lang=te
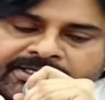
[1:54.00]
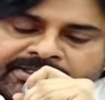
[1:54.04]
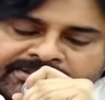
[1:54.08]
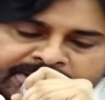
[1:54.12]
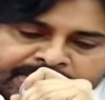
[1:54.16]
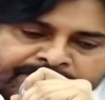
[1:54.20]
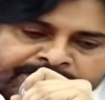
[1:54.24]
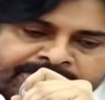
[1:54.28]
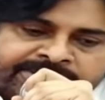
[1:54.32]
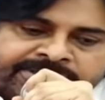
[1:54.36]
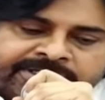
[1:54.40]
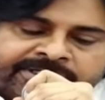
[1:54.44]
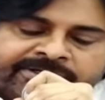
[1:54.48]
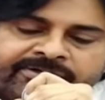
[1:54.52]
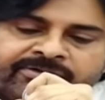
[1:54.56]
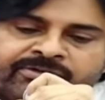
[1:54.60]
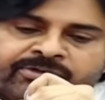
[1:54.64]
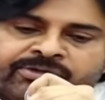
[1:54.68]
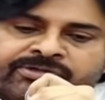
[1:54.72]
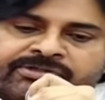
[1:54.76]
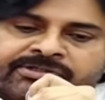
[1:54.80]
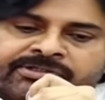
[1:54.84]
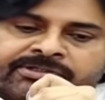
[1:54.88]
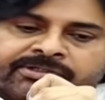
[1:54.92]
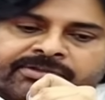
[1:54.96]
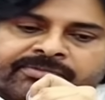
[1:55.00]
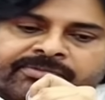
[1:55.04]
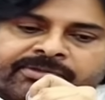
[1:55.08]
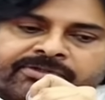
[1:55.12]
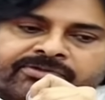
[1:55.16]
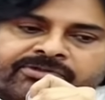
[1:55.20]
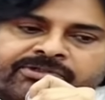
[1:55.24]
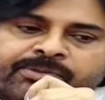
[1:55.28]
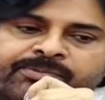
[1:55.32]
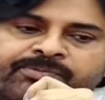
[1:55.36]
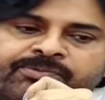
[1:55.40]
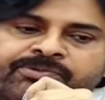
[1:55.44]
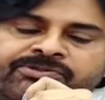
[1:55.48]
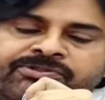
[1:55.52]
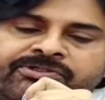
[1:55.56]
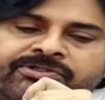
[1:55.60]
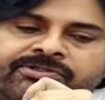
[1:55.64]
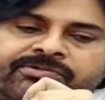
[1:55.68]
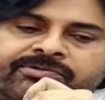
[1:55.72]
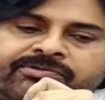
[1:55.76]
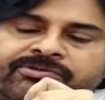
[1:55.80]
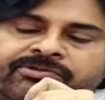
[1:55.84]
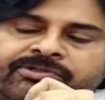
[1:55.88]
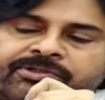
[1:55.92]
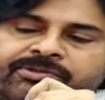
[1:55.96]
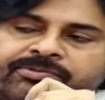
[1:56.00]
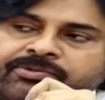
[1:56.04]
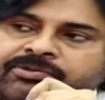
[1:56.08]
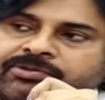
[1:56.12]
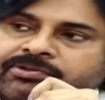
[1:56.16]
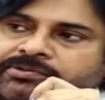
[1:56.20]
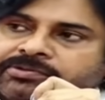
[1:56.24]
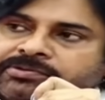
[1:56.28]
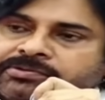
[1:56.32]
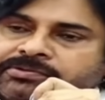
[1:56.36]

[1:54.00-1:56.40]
సమస్య ఎక్కడ ఉంటుందంటే మనం తప్పు జరుగుతున్నప్పుడు